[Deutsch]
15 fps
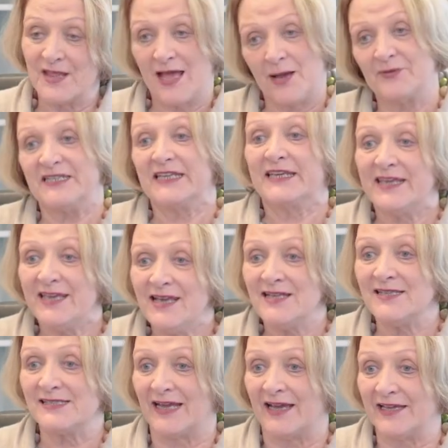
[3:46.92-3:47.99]
Aber die
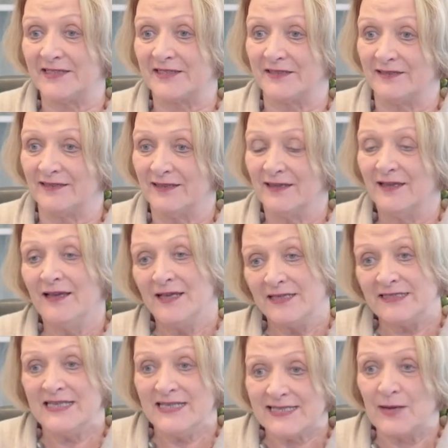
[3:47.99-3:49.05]
Kehrseite
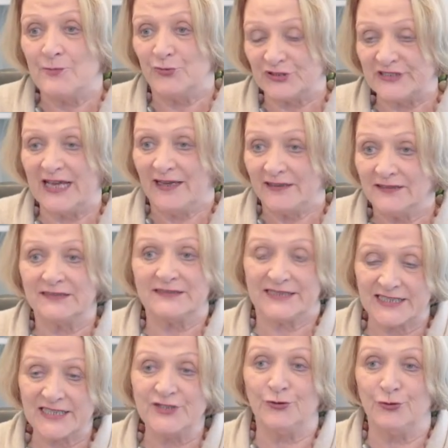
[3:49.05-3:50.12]
dieser modernen
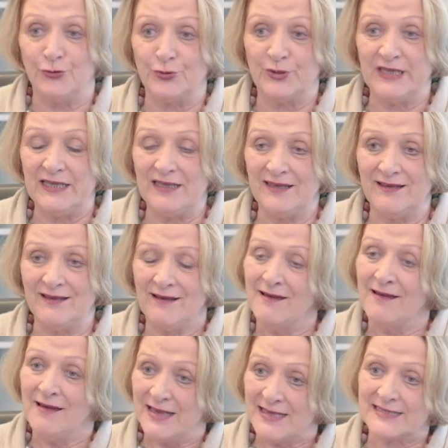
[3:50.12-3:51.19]
Technologie
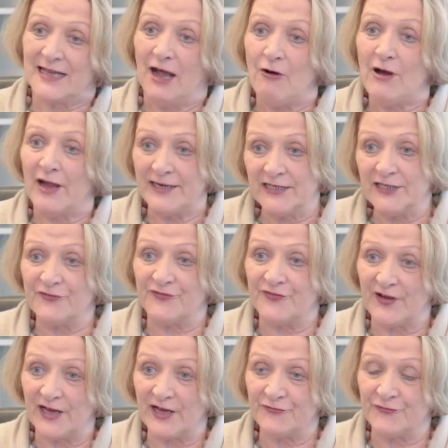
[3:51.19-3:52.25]
ist auch eine
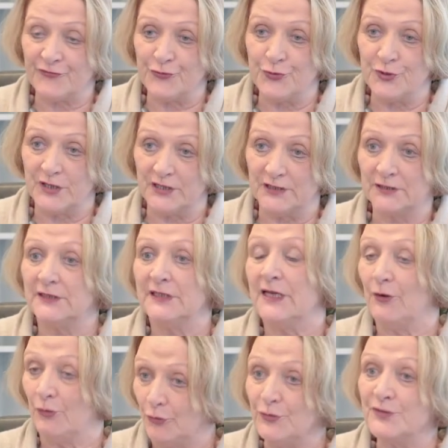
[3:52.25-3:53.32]
Gefahr für
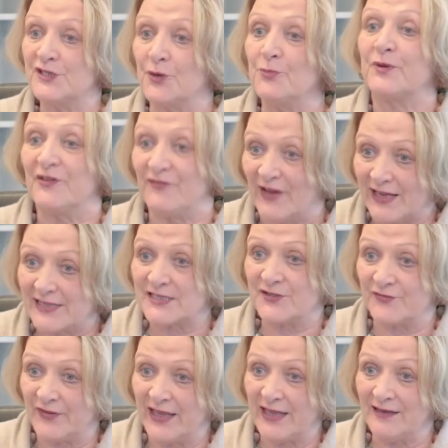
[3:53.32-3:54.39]
unsere
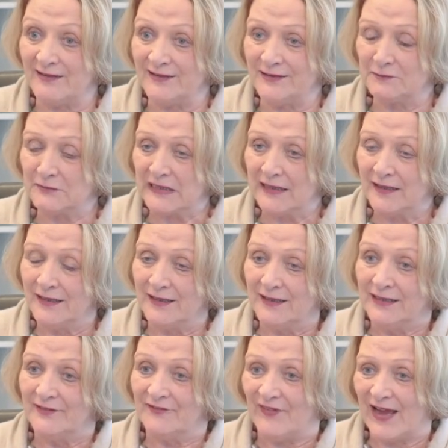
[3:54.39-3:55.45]
Privatsphäre,
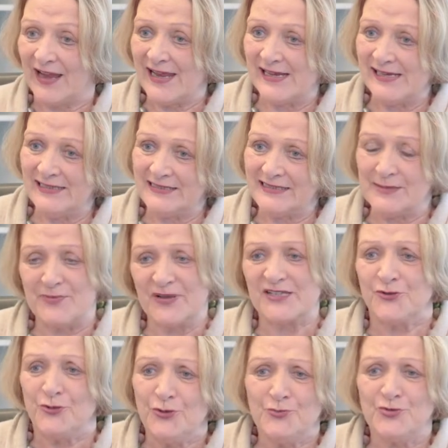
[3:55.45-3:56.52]
weil die
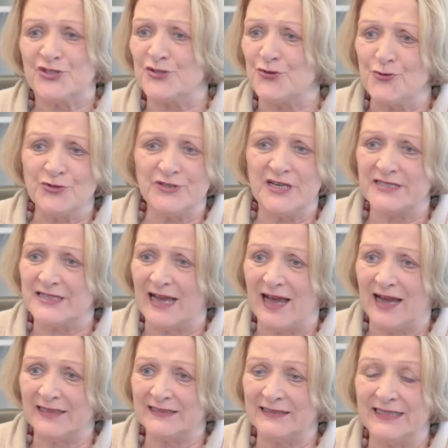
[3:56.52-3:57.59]
personenbezogenen
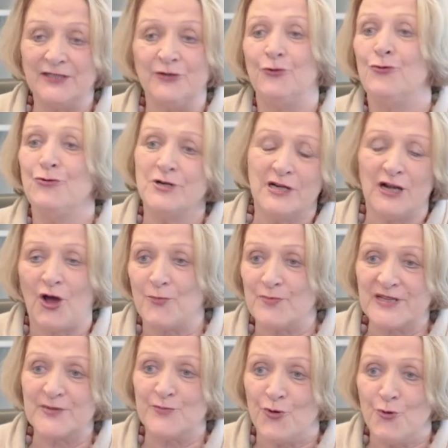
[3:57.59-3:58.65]
Daten in
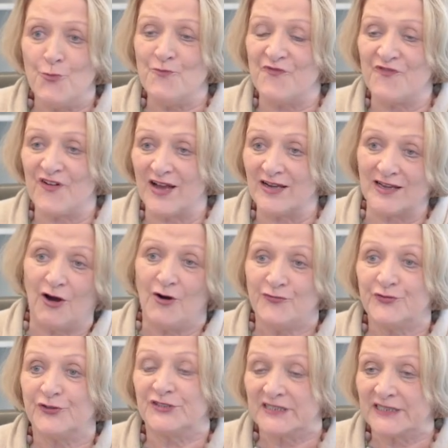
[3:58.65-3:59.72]
unglaublichem Umfang auch
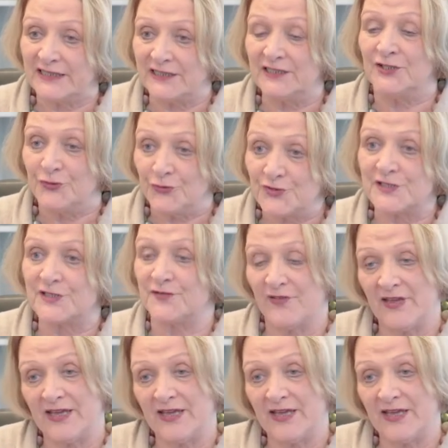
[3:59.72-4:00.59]
von Dritten genutzt